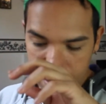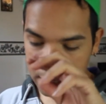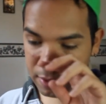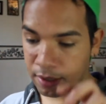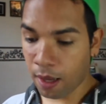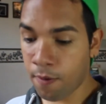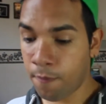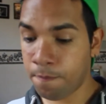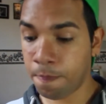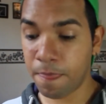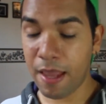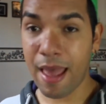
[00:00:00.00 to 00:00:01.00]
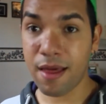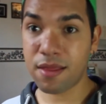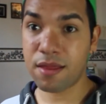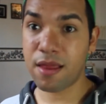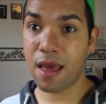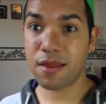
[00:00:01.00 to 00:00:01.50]
Então,
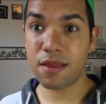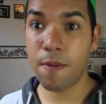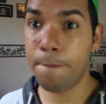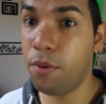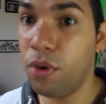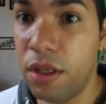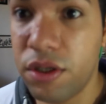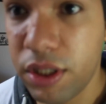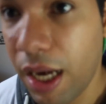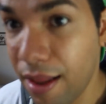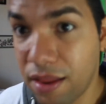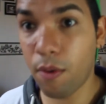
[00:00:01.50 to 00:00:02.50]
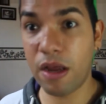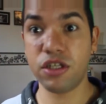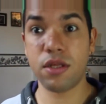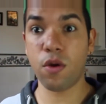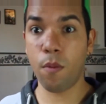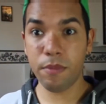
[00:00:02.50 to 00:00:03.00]
essas, essas ampolas, gente, elas eu acho
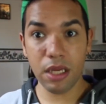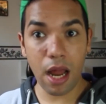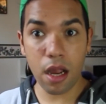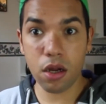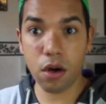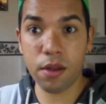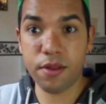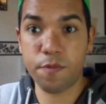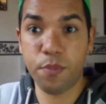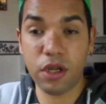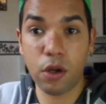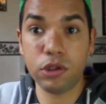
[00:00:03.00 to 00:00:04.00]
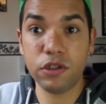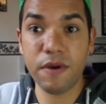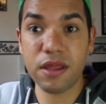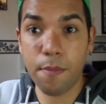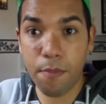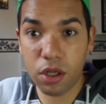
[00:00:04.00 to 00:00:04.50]
que são milagrosas. Porque quando
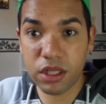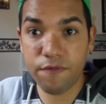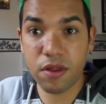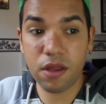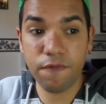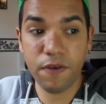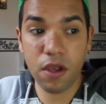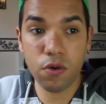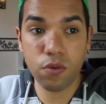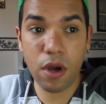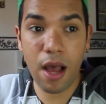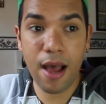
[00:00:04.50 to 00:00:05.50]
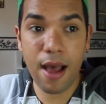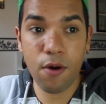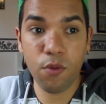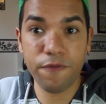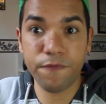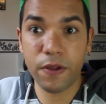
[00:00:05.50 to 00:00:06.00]
você bota, você vê a,
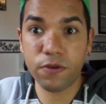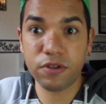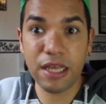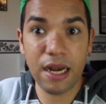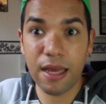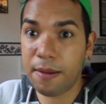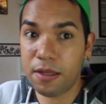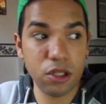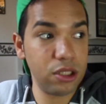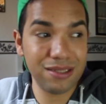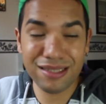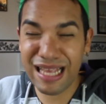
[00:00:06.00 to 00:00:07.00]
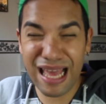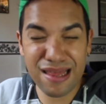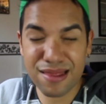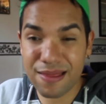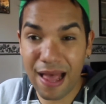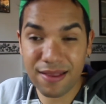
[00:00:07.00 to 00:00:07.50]
a, o efeito dela
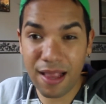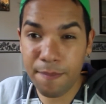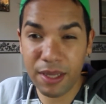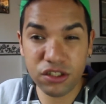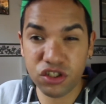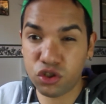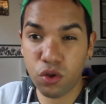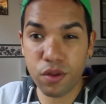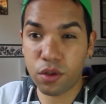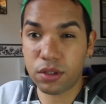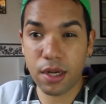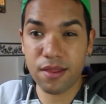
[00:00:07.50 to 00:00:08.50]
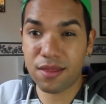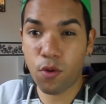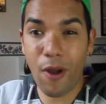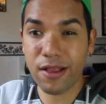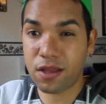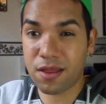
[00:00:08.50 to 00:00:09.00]
exatamente em 2 ou 3,
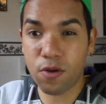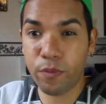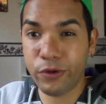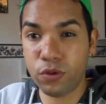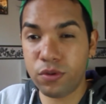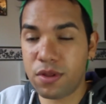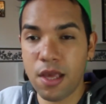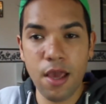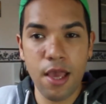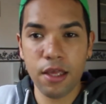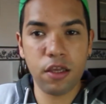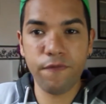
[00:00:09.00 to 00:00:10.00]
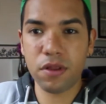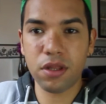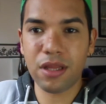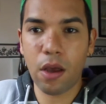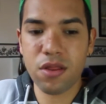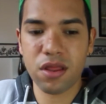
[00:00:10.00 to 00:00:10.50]
4, 5 minutos que
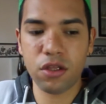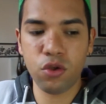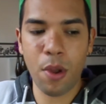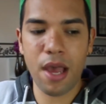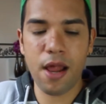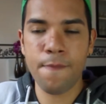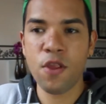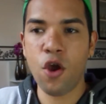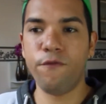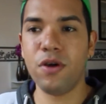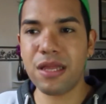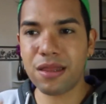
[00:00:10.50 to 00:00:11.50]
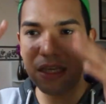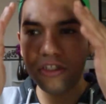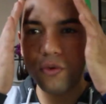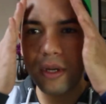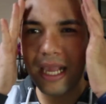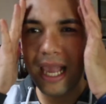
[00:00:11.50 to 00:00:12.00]
você tá usando ela. Você
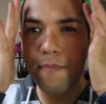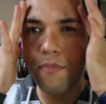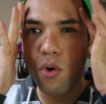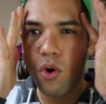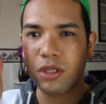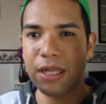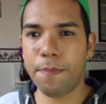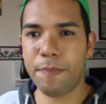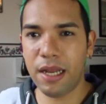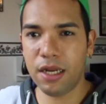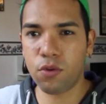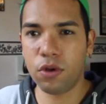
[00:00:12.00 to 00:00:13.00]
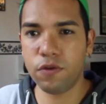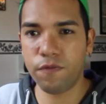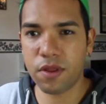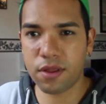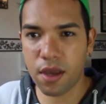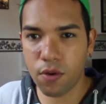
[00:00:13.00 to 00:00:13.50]
sente um queimor na pele quando
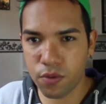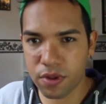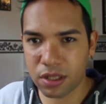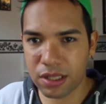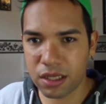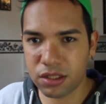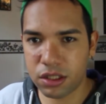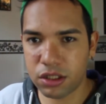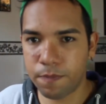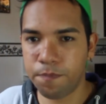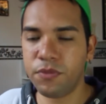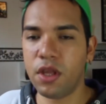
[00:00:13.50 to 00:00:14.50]
você usa, tá, gente?